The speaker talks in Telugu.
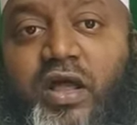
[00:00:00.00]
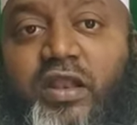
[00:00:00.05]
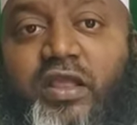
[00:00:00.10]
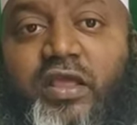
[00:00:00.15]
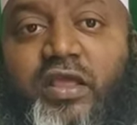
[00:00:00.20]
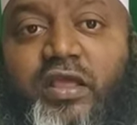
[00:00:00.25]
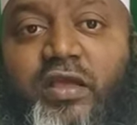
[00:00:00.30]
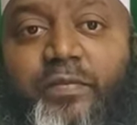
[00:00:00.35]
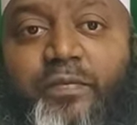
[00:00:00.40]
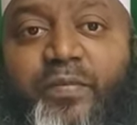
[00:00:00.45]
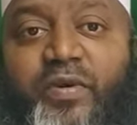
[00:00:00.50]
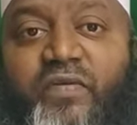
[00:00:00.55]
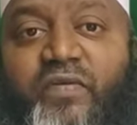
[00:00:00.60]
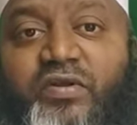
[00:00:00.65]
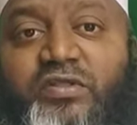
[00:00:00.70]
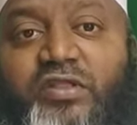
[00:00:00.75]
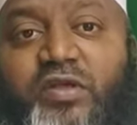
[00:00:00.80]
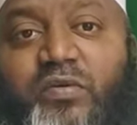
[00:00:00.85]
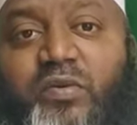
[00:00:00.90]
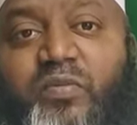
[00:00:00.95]
అని
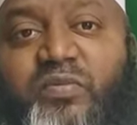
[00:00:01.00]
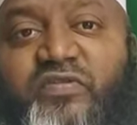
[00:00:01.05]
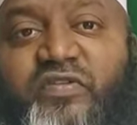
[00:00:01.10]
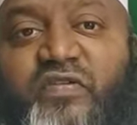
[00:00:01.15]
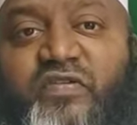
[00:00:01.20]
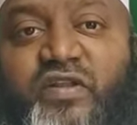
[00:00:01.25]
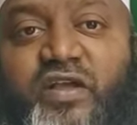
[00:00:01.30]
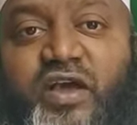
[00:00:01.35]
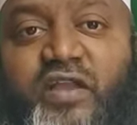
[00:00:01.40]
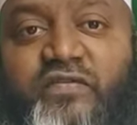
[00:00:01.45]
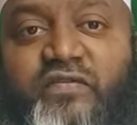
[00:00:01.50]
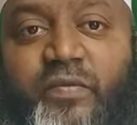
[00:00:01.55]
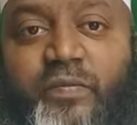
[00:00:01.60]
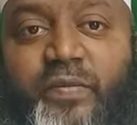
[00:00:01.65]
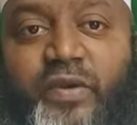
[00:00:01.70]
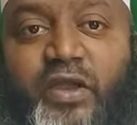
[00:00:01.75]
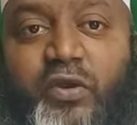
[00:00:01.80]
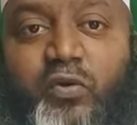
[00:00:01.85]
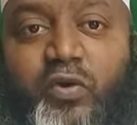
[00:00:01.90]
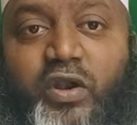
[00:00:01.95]
ప్రవక్త మొహమ్మద్ సుస్లం గారు
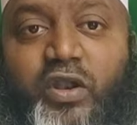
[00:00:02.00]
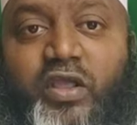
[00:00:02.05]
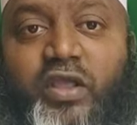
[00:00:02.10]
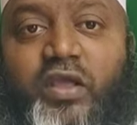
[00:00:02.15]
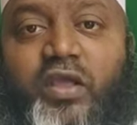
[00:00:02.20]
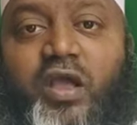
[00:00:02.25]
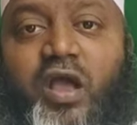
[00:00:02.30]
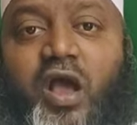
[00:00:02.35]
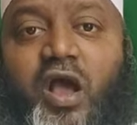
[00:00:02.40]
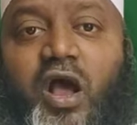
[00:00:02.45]
చెప్పారు అని